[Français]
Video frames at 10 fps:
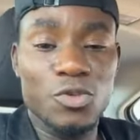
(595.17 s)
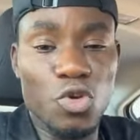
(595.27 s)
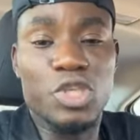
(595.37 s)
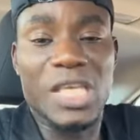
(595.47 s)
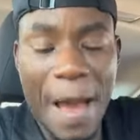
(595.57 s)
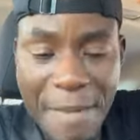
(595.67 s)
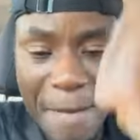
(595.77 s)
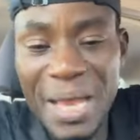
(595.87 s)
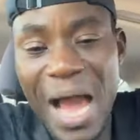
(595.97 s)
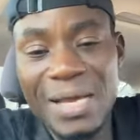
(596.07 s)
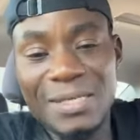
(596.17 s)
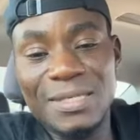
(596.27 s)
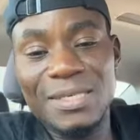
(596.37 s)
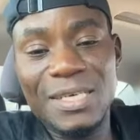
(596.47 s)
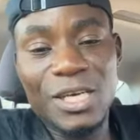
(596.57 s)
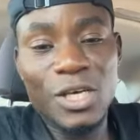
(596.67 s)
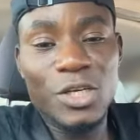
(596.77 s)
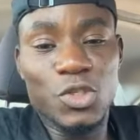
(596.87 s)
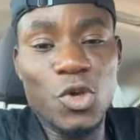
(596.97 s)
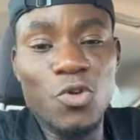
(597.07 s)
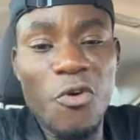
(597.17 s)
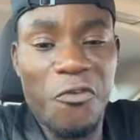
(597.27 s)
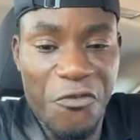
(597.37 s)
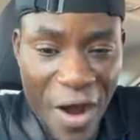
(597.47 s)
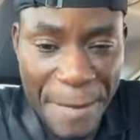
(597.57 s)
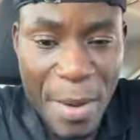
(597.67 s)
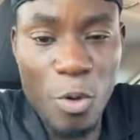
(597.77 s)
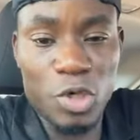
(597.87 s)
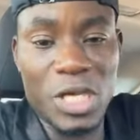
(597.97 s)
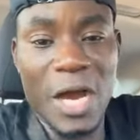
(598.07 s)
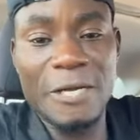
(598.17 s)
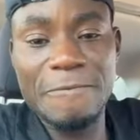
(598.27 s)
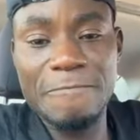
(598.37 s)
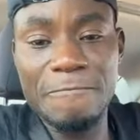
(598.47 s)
Jusqu'à même là. Tu nous vends même aux gens